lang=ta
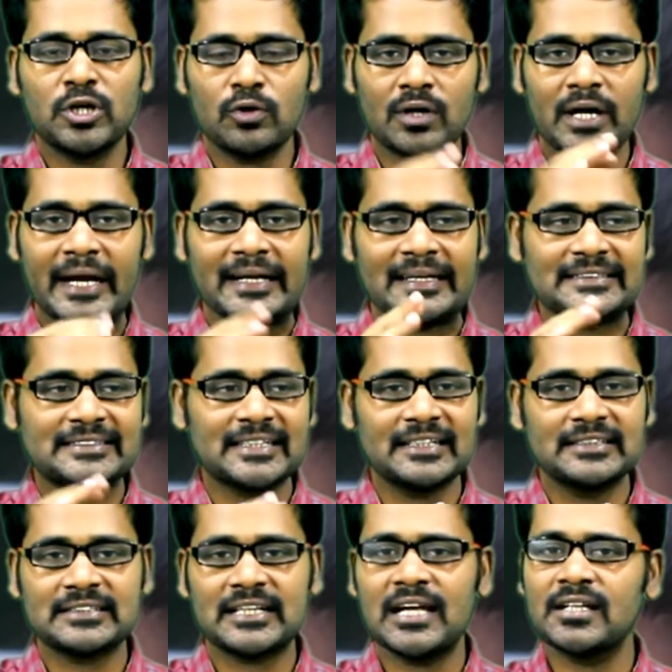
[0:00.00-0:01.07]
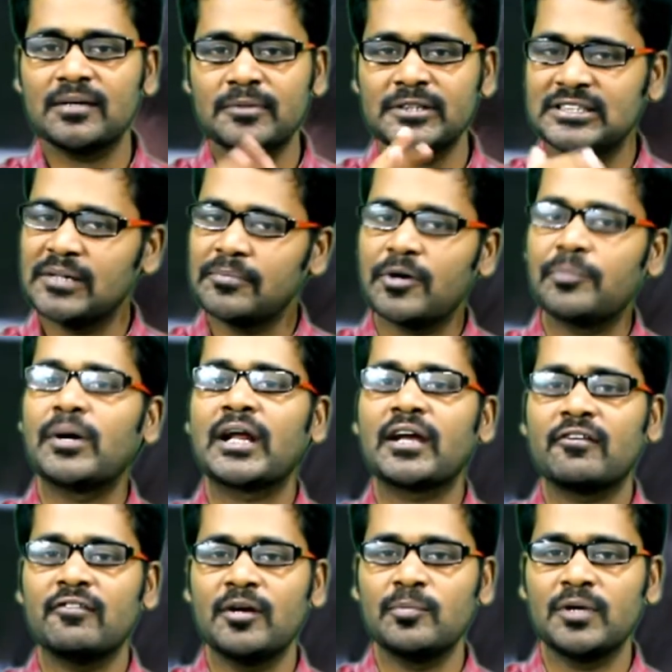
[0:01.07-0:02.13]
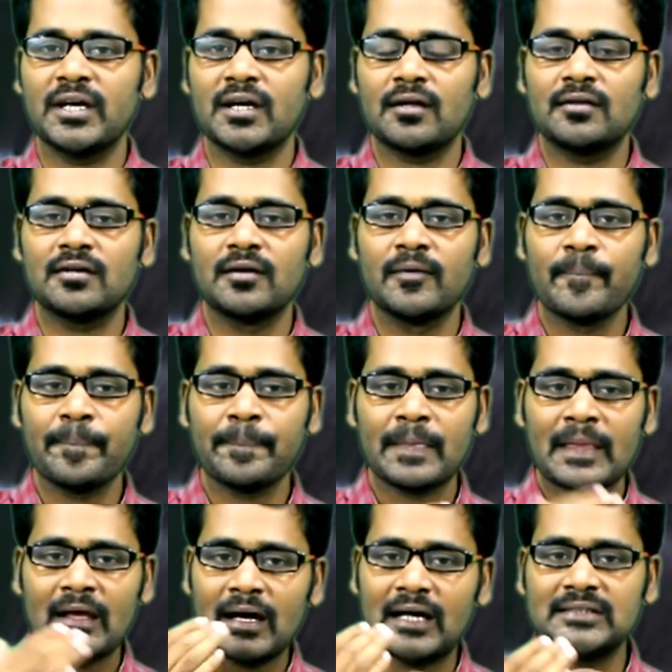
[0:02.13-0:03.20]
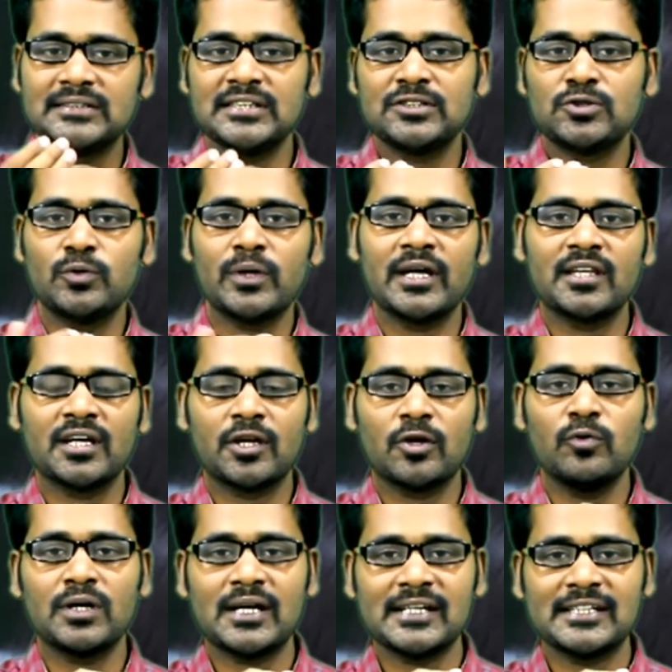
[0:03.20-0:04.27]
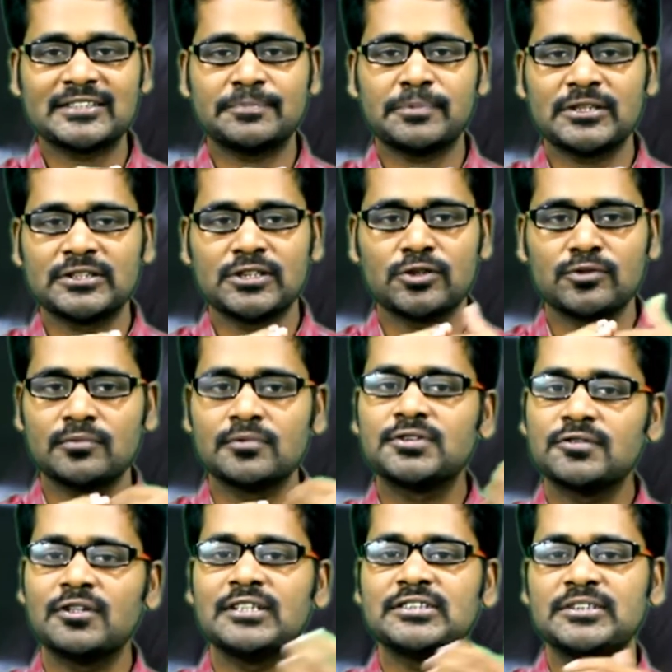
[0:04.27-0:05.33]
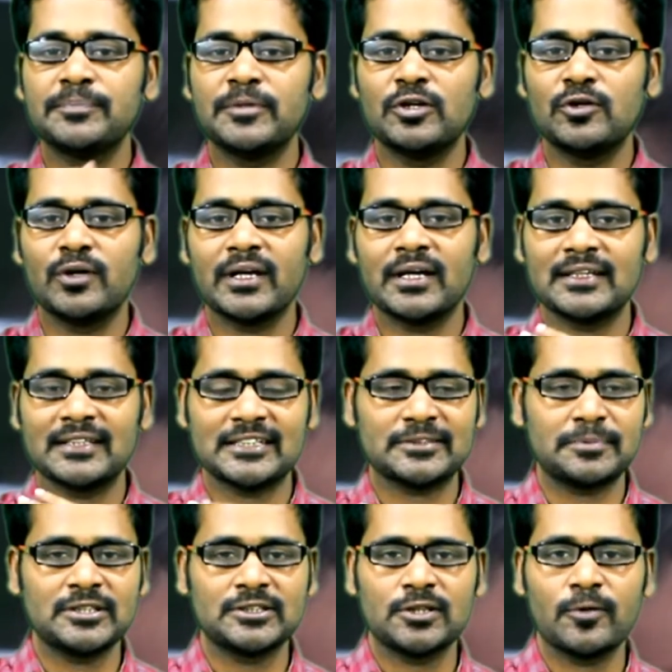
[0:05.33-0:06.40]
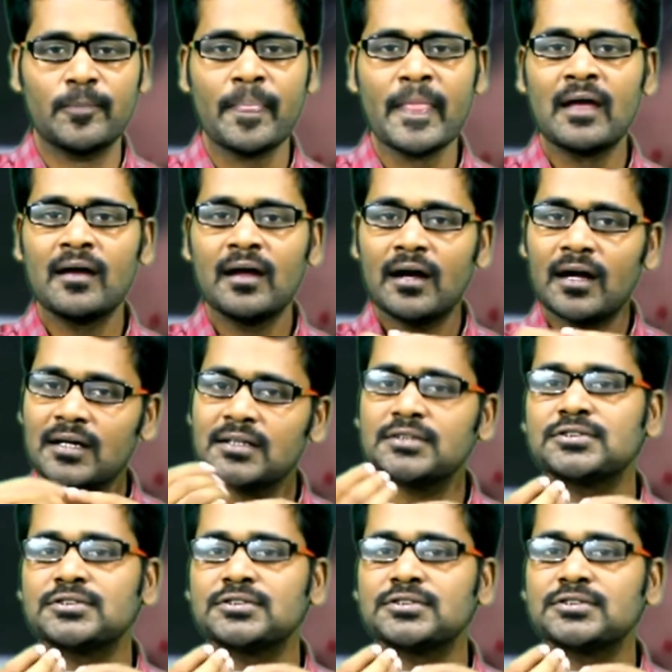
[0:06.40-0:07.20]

இன்னும் நைன்டிஸ் கிட்ஸ்லாம் அந்த பிஜிஎம்மை மறக்கவே முடியாது அஜித்துடைய அந்த க்யூட்டான எக்ஸ்ப்ரெஷனும் சிவலட்சுமியோடைய அந்த எக்ஸ்ப்ரெஷனும் அண்டு